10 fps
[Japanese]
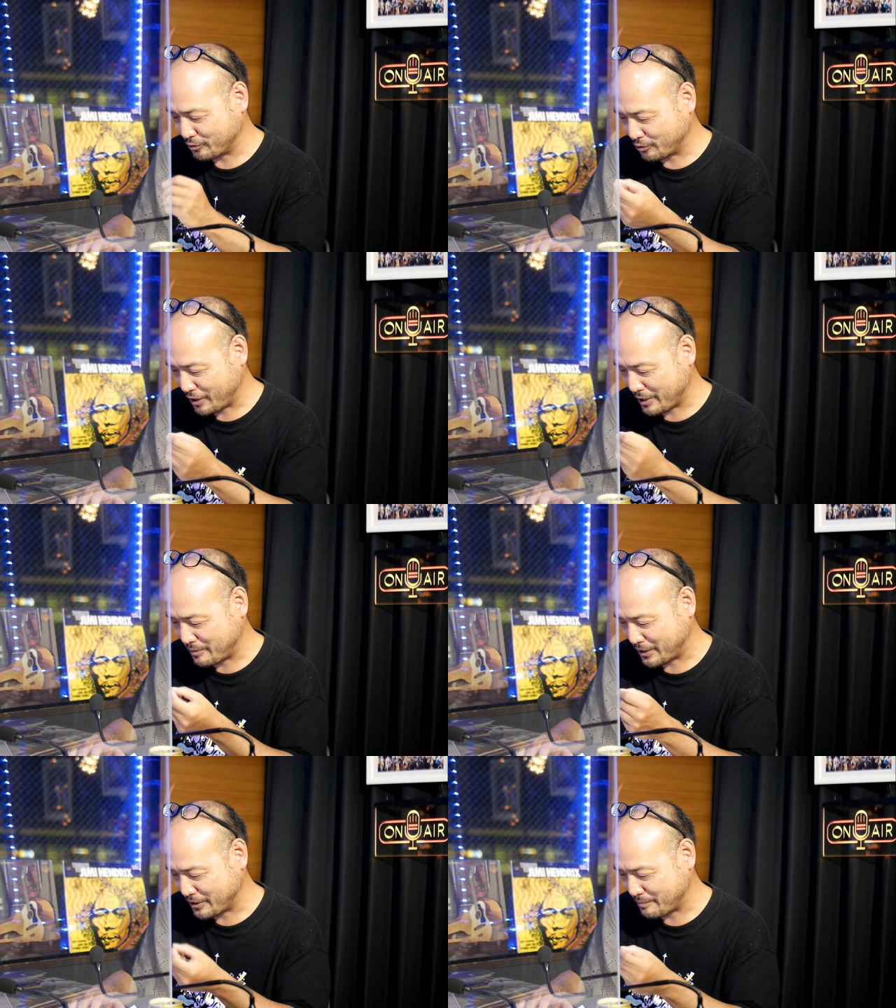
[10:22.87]

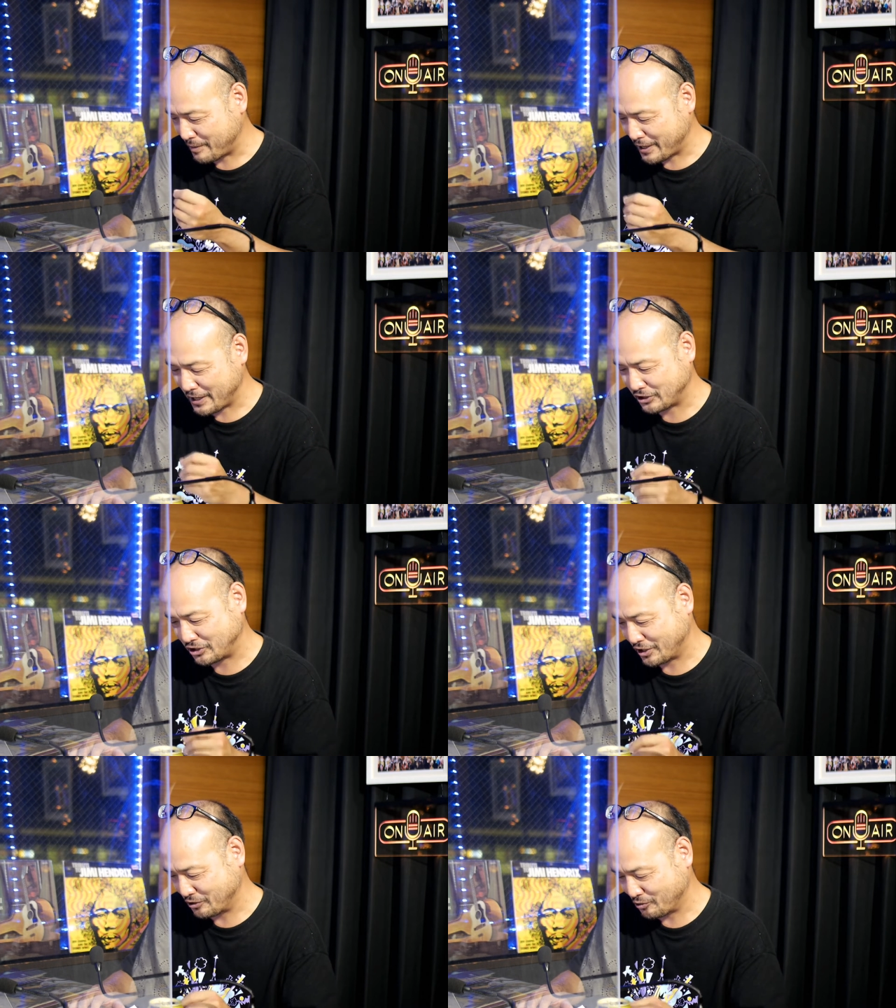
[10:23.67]
ドライバーでばらし
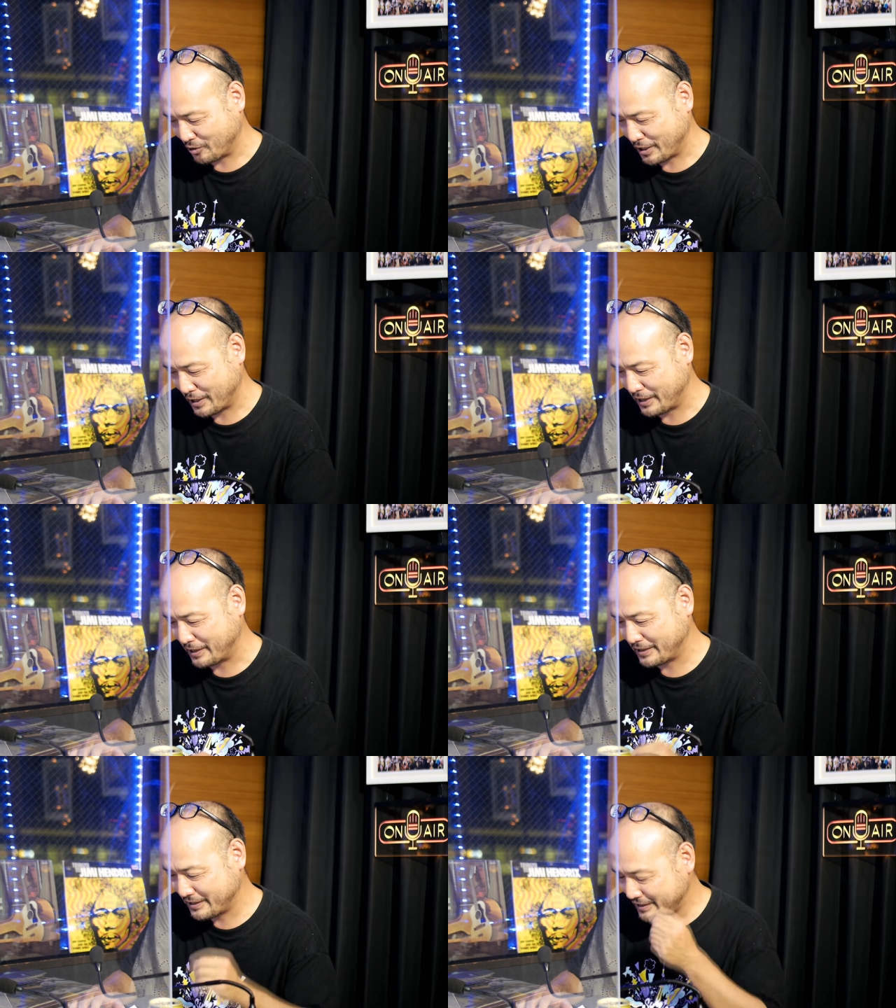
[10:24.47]
たりとか、
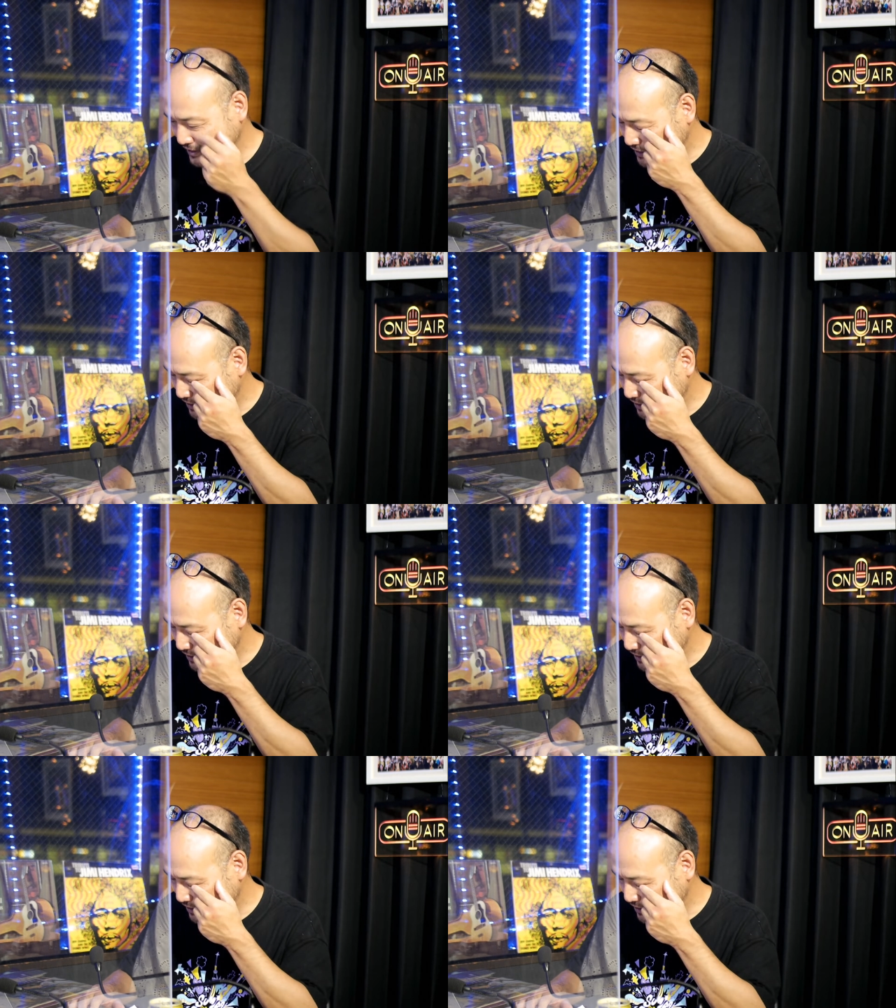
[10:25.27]
う